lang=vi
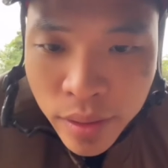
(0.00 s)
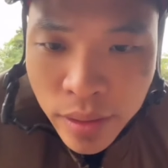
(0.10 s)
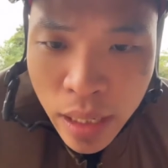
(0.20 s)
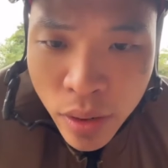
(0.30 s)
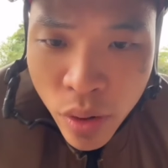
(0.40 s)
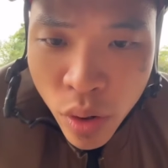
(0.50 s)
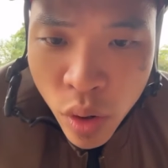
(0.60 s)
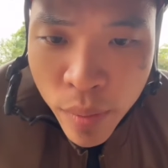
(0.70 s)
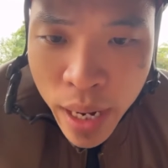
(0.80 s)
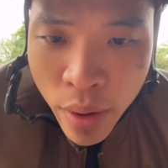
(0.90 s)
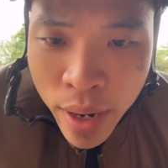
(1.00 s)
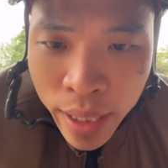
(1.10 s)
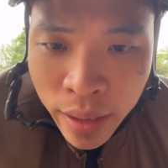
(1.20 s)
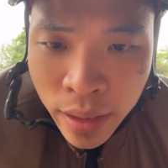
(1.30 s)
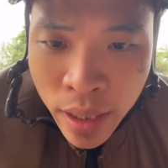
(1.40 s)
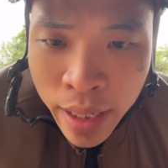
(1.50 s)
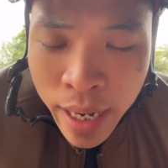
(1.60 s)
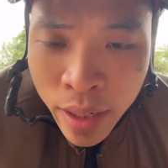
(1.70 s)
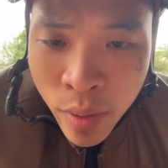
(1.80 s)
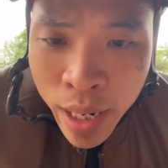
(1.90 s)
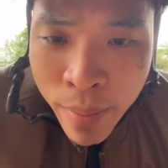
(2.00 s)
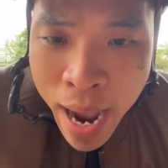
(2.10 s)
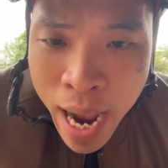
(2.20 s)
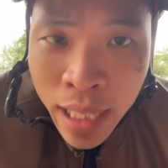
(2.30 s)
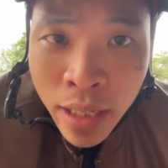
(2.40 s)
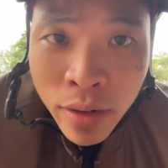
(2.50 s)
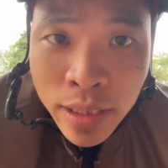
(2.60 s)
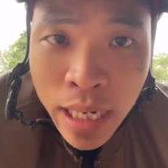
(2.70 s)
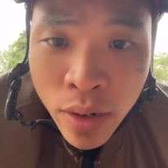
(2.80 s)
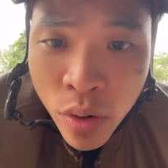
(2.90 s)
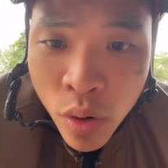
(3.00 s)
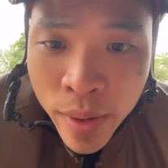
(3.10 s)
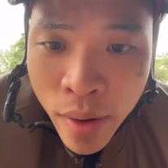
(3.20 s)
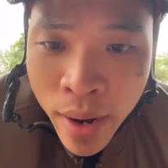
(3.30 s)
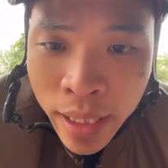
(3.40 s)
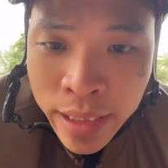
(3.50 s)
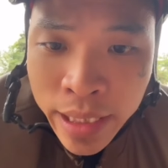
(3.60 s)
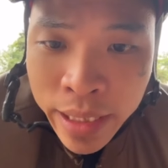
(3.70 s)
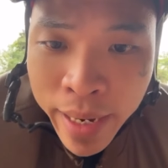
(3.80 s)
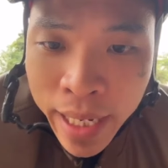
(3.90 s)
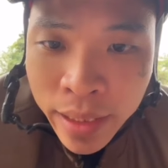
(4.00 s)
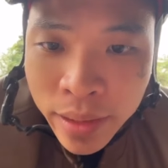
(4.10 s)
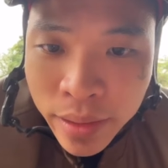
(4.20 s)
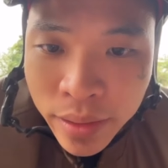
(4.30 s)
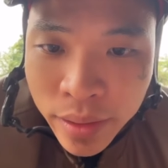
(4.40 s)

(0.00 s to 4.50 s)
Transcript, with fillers: Giang hồ mới hạo hán thì thời 2023 thôi còn giang hồ mẹo hán cái gì bạn